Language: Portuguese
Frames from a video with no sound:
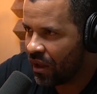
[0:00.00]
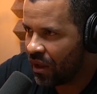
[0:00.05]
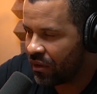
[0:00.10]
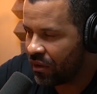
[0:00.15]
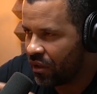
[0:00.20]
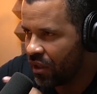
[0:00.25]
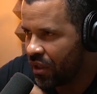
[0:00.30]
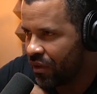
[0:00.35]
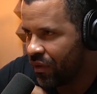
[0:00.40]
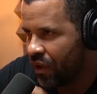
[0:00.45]
A
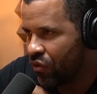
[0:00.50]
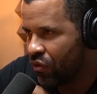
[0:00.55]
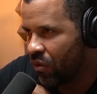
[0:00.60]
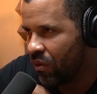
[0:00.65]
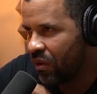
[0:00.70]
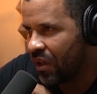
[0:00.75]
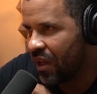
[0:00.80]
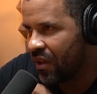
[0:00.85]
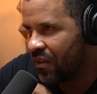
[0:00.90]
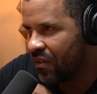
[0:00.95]
gente vai
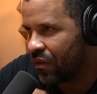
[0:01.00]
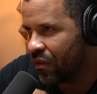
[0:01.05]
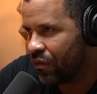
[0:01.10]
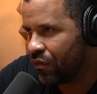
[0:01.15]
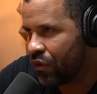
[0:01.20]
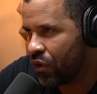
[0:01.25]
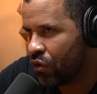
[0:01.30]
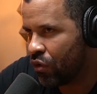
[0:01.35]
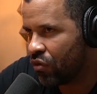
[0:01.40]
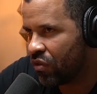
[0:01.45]
soltar esse
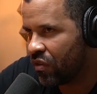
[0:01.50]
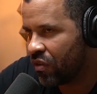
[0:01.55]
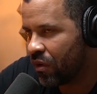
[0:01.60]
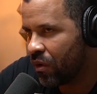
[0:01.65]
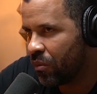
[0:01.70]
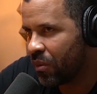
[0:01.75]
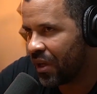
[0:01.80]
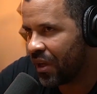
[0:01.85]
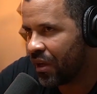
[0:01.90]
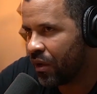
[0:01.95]
vídeo, se eu não
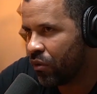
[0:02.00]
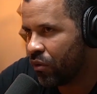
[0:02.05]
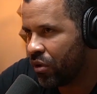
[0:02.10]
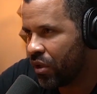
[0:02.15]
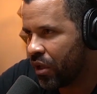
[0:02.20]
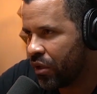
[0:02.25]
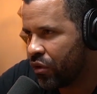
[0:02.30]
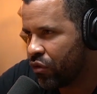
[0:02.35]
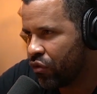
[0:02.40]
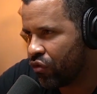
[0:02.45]
me engano,
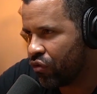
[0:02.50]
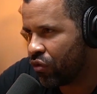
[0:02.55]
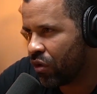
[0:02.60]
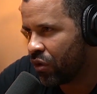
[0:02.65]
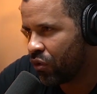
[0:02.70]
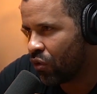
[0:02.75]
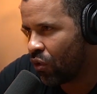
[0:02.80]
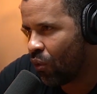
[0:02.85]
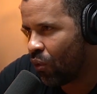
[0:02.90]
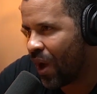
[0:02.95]
dia
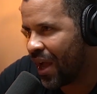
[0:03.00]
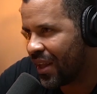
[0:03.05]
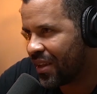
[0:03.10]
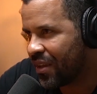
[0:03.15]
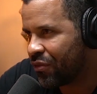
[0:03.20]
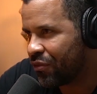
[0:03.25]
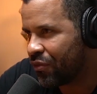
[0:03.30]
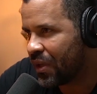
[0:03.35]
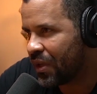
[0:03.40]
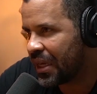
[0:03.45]
18,
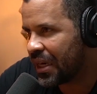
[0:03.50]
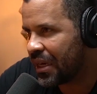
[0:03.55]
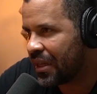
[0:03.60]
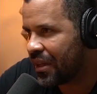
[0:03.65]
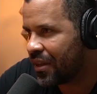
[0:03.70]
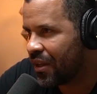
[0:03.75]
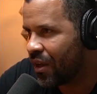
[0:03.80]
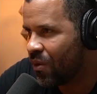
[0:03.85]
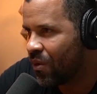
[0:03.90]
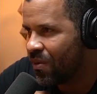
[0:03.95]
quarta-feira.
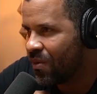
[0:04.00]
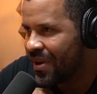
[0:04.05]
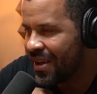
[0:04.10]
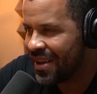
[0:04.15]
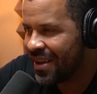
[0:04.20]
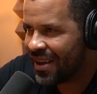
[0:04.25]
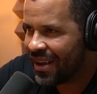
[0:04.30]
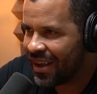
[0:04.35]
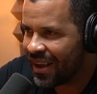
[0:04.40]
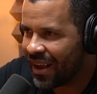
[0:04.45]
Então,
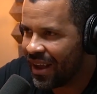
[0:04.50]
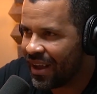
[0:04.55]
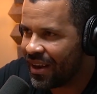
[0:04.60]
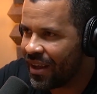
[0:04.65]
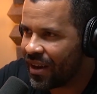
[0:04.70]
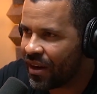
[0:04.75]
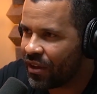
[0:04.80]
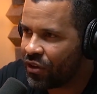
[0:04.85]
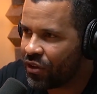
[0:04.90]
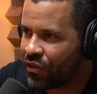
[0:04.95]

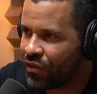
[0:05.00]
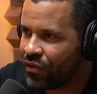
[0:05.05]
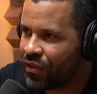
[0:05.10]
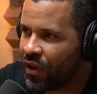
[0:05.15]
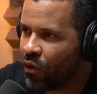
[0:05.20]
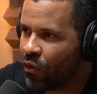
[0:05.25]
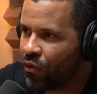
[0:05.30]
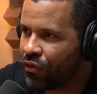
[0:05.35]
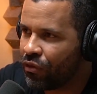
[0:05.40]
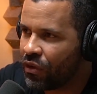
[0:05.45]
galera estiver
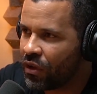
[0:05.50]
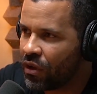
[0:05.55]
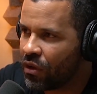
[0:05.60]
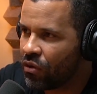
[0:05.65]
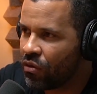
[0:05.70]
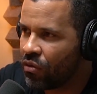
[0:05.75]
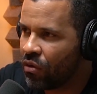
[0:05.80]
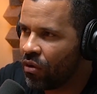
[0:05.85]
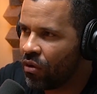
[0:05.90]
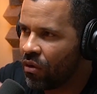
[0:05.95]

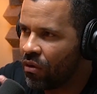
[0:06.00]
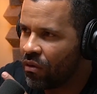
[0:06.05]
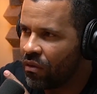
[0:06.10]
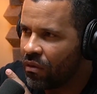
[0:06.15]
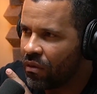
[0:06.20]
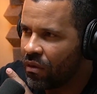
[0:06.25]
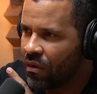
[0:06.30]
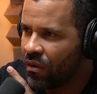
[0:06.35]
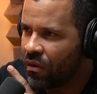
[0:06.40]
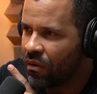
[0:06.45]
ouvindo,
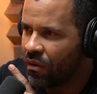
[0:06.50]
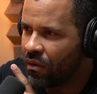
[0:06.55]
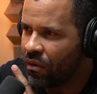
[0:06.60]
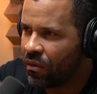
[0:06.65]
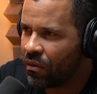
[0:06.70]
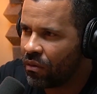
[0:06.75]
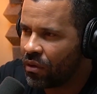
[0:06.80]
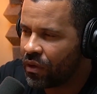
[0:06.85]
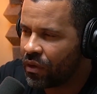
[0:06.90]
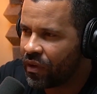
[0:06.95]

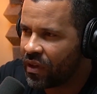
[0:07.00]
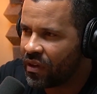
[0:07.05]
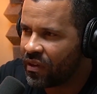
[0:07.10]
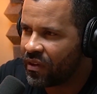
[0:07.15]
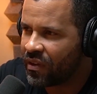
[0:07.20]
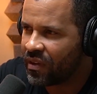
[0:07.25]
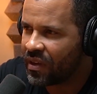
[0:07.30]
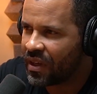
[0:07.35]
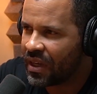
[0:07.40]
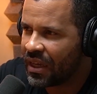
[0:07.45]
onde vai
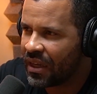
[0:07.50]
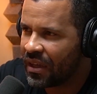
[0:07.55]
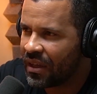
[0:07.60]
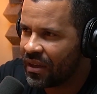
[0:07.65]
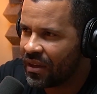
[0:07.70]
ser?